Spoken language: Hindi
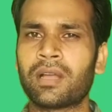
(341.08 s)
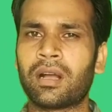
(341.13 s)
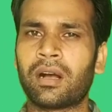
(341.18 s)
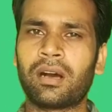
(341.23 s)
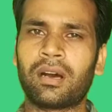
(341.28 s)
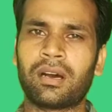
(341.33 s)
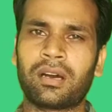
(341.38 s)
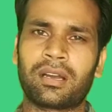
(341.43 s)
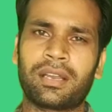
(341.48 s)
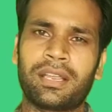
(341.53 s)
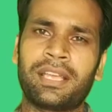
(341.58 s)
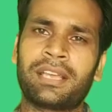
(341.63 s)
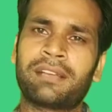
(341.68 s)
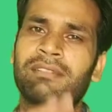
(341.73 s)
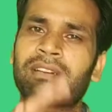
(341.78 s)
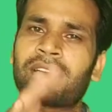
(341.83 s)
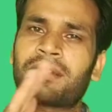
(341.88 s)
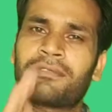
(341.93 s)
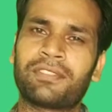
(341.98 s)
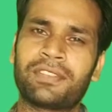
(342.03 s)
और एक
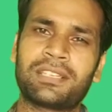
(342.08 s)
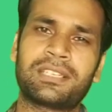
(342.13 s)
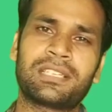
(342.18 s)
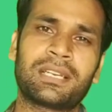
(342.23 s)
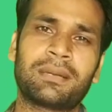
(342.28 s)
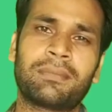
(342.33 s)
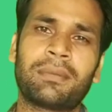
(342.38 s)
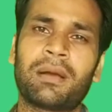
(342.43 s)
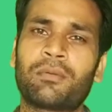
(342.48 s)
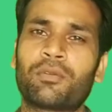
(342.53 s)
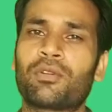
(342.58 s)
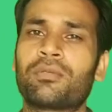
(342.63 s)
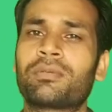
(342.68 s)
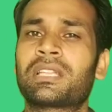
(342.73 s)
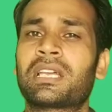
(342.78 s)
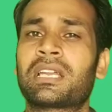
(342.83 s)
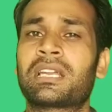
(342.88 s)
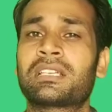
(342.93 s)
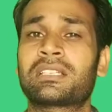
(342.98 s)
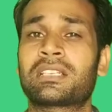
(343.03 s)
बार फिर से मैं आपको
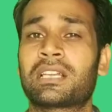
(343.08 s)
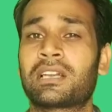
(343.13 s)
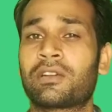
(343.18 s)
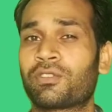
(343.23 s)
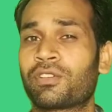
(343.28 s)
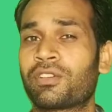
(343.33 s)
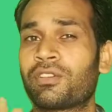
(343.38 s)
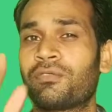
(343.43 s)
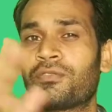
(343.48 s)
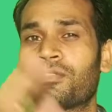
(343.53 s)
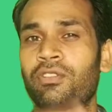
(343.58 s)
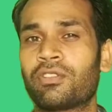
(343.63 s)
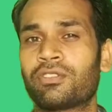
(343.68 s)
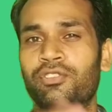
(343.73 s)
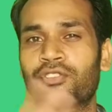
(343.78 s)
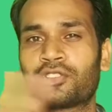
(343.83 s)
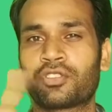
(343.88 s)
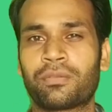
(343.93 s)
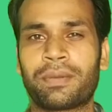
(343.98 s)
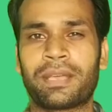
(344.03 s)
बताना चाह रहा हूँ कि वो
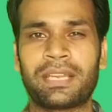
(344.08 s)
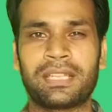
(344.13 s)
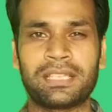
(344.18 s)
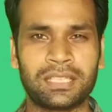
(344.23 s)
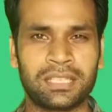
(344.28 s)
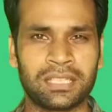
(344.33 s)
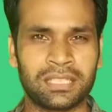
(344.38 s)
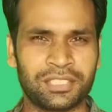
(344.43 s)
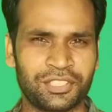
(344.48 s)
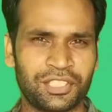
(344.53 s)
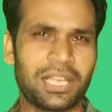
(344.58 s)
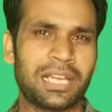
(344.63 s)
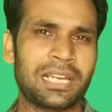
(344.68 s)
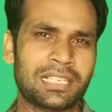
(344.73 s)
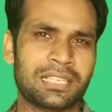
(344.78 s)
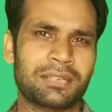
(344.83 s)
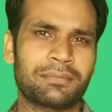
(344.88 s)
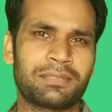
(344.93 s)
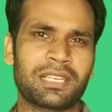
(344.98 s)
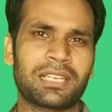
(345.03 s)
जो मैंने चार
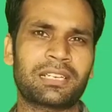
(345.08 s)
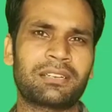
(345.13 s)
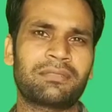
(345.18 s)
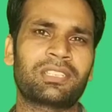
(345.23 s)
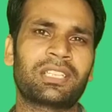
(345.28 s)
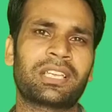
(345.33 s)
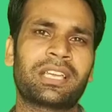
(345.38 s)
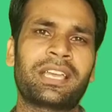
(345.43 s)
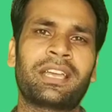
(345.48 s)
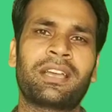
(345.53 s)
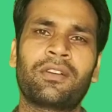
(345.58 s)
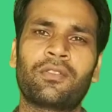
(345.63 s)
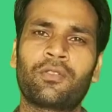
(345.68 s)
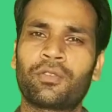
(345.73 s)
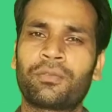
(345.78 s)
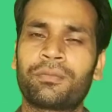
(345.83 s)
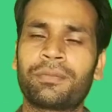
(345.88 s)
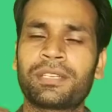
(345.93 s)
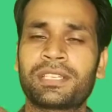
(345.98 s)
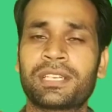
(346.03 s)
सब्जेक्ट बताए हैं
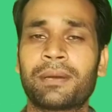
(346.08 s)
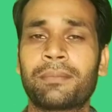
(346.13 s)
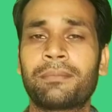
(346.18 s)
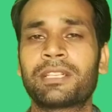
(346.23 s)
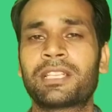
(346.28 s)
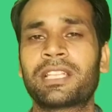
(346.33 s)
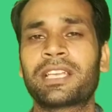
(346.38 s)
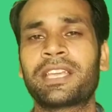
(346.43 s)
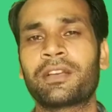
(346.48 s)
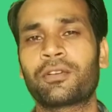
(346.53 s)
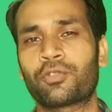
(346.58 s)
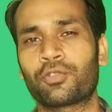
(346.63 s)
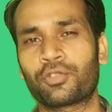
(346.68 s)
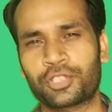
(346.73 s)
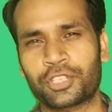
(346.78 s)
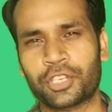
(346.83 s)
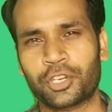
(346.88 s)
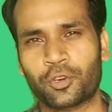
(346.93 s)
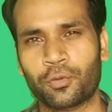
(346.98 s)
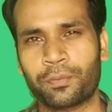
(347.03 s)
उनमें से आप बताइए कौन
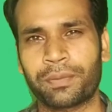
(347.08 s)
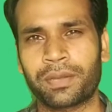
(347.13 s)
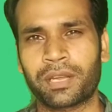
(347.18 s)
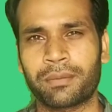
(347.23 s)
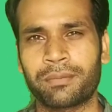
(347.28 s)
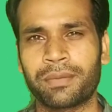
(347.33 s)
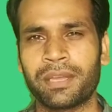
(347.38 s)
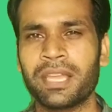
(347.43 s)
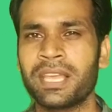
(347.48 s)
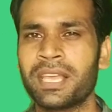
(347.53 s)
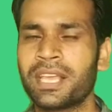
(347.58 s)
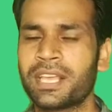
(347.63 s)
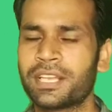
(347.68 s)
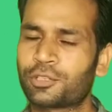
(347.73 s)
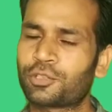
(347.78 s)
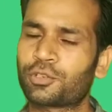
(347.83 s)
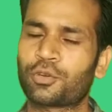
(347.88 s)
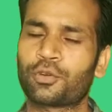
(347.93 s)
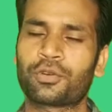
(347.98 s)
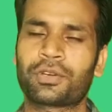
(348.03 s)
सा टॉपिक हमें
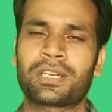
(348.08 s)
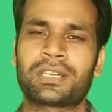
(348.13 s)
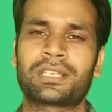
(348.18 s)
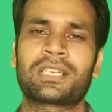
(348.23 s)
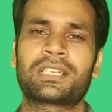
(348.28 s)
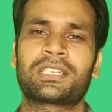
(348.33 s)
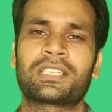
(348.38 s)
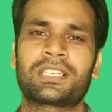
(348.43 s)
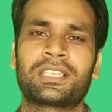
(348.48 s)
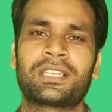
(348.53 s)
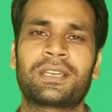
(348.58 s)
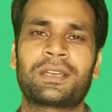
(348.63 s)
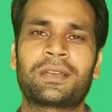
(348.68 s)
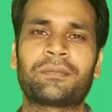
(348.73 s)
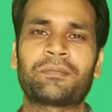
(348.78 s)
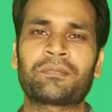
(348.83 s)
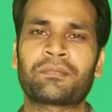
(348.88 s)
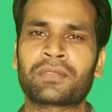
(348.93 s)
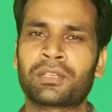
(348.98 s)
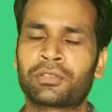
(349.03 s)
शुरू करना चाहिए
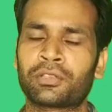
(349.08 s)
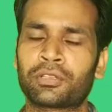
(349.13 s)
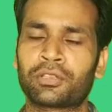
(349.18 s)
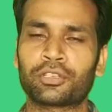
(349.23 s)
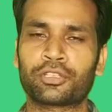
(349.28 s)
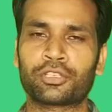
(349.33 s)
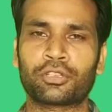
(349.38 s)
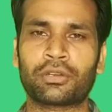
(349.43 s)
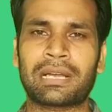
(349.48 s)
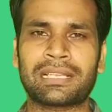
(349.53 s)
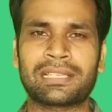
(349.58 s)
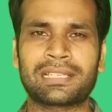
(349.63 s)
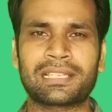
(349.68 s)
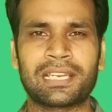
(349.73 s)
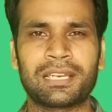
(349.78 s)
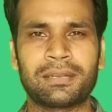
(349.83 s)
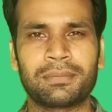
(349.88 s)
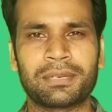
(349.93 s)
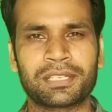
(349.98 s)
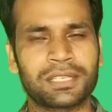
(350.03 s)
तो दोस्तों आज के
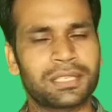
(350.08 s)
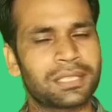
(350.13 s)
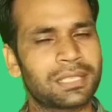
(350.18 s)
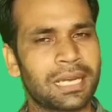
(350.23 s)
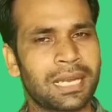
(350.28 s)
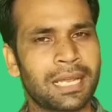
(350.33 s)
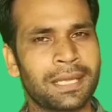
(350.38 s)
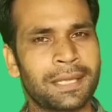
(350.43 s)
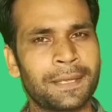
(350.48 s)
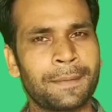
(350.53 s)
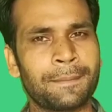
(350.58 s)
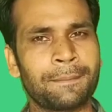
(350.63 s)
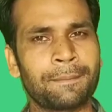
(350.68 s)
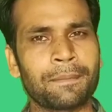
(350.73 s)
लिए बस इतना ही